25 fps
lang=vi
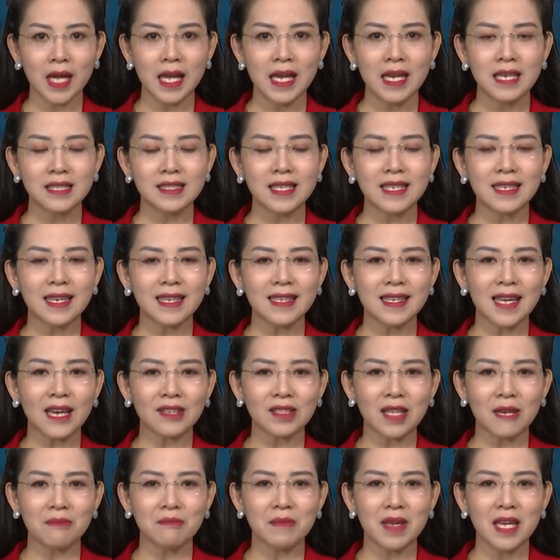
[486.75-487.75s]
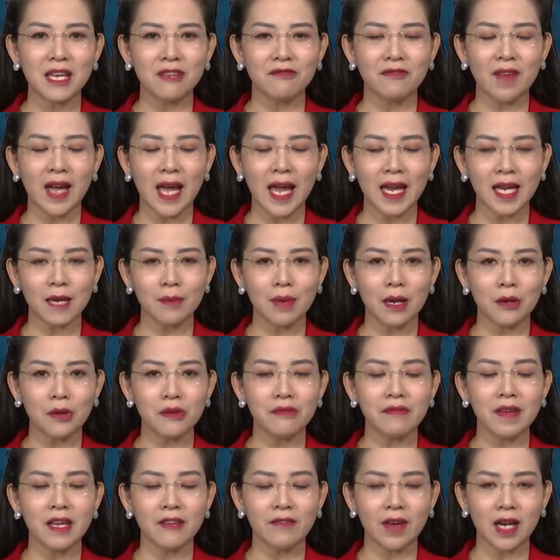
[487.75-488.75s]
Xin kính chào tạm biệt và hẹn gặp lại quý
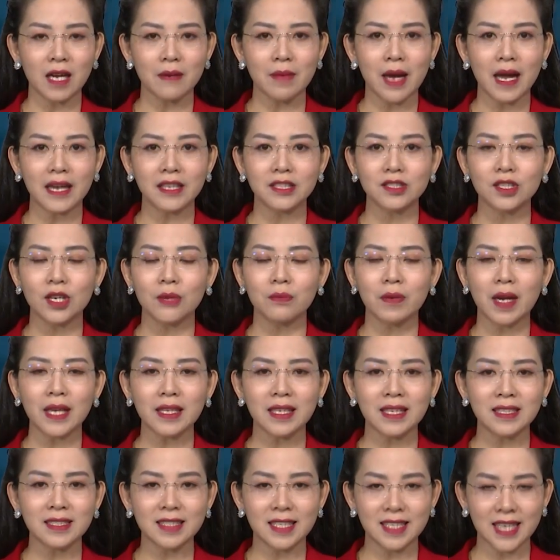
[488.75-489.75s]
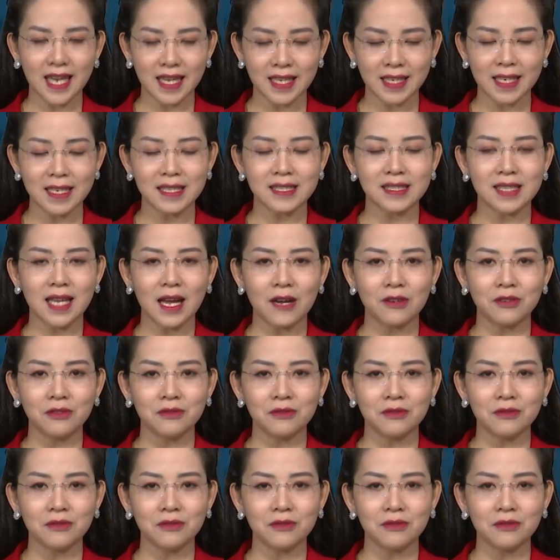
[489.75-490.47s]
vị và các bạn trong các chương trình này kỳ sau.